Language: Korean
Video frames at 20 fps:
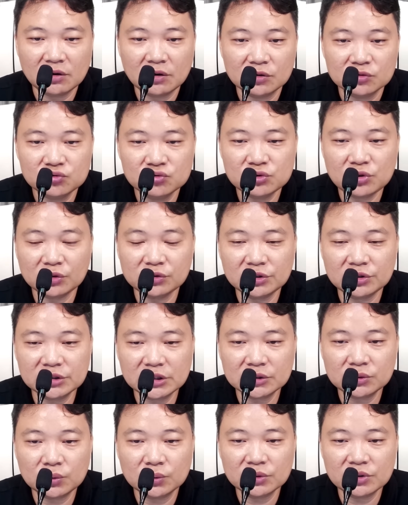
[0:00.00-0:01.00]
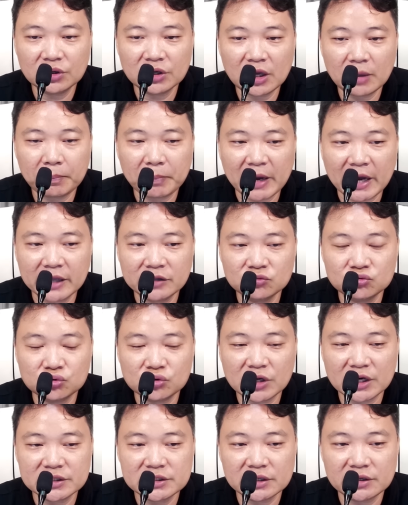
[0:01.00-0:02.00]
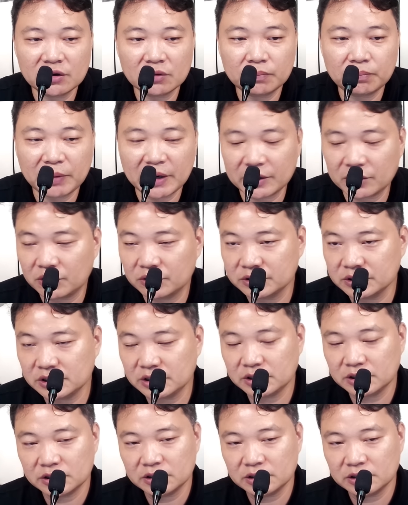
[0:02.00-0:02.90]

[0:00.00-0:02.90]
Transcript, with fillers: 윤석열 대통령의 반국가 세력 발언을